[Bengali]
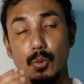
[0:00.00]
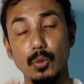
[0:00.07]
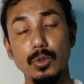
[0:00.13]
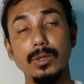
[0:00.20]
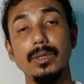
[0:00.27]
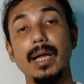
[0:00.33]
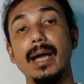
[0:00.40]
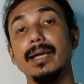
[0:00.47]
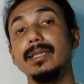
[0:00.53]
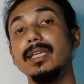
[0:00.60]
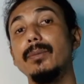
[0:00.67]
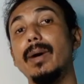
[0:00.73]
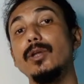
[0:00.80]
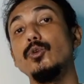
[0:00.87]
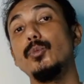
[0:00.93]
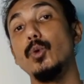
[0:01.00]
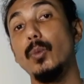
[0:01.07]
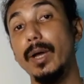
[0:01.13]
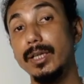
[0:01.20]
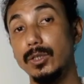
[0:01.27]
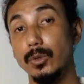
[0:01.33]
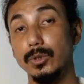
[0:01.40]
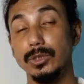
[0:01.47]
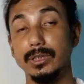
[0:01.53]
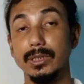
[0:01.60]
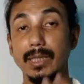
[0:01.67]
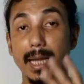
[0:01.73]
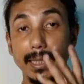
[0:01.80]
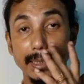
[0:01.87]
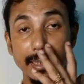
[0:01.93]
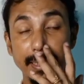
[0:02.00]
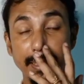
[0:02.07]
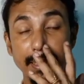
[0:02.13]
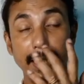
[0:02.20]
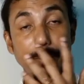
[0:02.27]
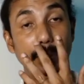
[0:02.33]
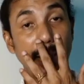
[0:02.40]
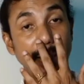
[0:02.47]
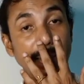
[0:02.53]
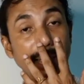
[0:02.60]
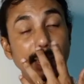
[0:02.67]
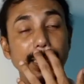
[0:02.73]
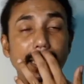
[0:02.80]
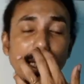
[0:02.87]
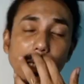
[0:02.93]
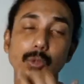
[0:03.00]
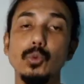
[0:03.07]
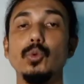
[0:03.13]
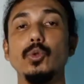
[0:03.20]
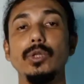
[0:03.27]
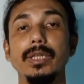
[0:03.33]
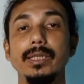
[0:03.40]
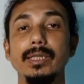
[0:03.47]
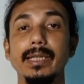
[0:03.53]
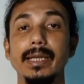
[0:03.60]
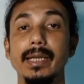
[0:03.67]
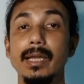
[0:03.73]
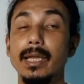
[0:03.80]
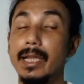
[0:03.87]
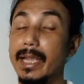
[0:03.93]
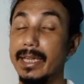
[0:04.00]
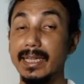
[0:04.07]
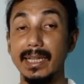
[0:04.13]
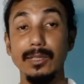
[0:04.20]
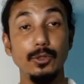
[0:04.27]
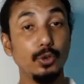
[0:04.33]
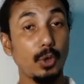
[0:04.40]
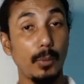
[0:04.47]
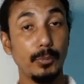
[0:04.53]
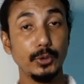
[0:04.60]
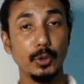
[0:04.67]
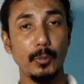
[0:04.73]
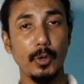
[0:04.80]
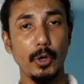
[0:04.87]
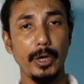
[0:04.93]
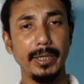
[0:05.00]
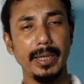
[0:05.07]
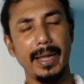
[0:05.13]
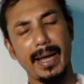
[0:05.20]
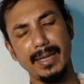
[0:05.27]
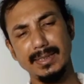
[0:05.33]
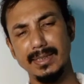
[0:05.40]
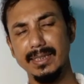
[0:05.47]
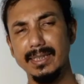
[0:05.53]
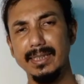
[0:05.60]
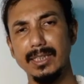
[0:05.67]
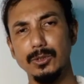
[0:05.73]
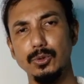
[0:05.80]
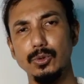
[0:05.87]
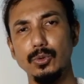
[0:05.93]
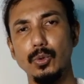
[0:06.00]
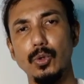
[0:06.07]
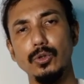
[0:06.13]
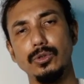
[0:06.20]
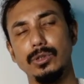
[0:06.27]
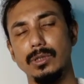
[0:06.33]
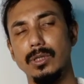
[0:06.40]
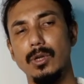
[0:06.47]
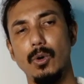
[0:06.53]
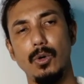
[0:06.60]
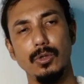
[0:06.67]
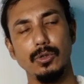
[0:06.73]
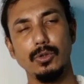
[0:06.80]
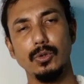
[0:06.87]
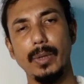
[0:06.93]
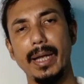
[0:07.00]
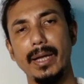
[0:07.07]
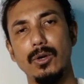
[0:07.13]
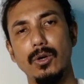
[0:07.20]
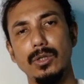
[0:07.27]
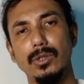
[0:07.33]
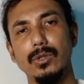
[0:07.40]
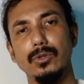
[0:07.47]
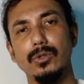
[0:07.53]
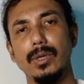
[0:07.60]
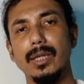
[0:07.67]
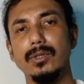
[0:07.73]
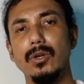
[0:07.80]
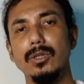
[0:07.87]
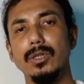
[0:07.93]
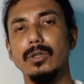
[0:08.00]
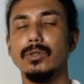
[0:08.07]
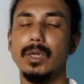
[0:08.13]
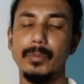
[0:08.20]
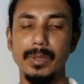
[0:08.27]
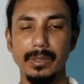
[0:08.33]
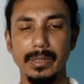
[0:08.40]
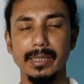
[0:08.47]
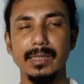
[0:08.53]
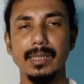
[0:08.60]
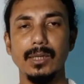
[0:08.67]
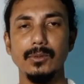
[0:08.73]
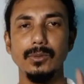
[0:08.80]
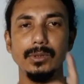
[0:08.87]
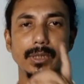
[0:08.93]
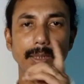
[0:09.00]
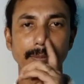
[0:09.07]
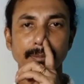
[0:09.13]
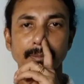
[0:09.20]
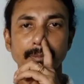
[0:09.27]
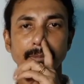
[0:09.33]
কোন নাক দিয়ে বায়ু প্রবাহিত হচ্ছে ডান দিক দিয়ে বাঁ দিক দিয়ে না দুটো দিক দিয়ে এটা কিন্তু সবসময় হয় না আজকের দিনটা শুধু রোজ অন্তত এক ঘন্টা অন্তর আধ ঘন্টা অন্তর আপনি দেখতে থাকুন যে